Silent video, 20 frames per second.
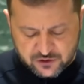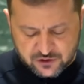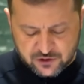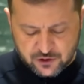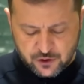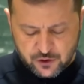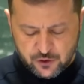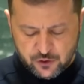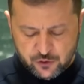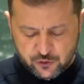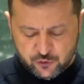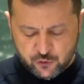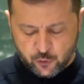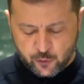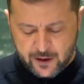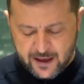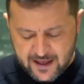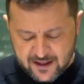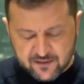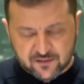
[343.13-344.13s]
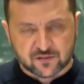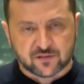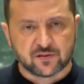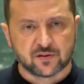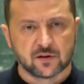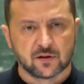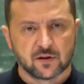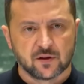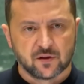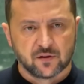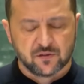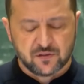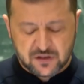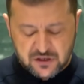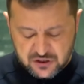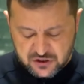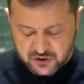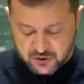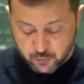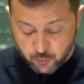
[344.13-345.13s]
muốn chấm dứt cuộc chiến này
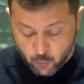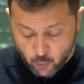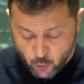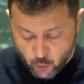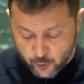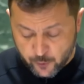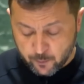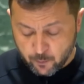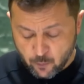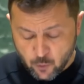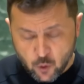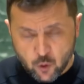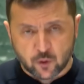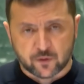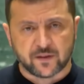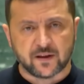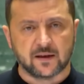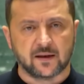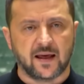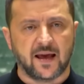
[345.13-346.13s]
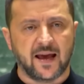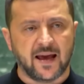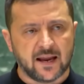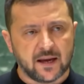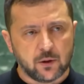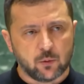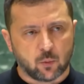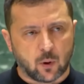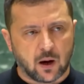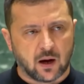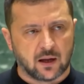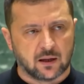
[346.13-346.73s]
hơn bất kỳ ai trên thế giới.